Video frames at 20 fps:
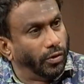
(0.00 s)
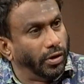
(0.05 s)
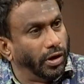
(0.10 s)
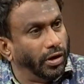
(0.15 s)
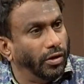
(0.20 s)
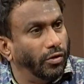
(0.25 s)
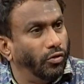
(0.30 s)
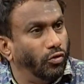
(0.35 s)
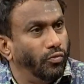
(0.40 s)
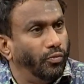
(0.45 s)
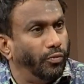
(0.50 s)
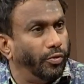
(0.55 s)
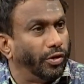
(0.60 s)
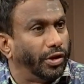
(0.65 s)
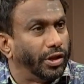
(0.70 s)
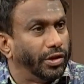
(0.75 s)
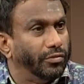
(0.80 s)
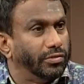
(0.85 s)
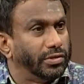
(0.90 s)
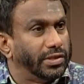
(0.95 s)
ஒரு ரூம்
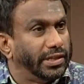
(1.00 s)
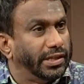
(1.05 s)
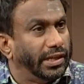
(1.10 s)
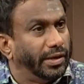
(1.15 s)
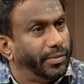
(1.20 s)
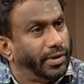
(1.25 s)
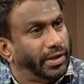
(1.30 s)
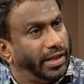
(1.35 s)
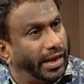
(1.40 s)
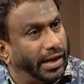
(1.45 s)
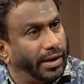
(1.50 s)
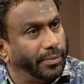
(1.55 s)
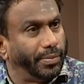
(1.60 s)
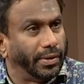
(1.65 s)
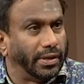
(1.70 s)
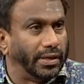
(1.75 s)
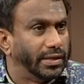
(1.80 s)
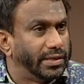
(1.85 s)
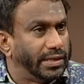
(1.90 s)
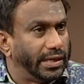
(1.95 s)
போட்டு யோசிக்காம நிறைய
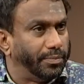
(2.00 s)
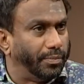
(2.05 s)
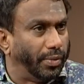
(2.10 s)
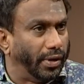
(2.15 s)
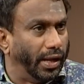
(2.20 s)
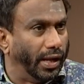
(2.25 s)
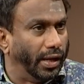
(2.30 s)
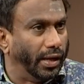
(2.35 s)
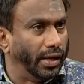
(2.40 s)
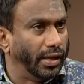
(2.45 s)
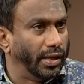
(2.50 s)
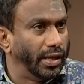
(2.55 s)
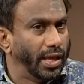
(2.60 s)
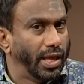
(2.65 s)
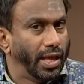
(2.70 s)
பேர் டிசைட் பண்ணாங்க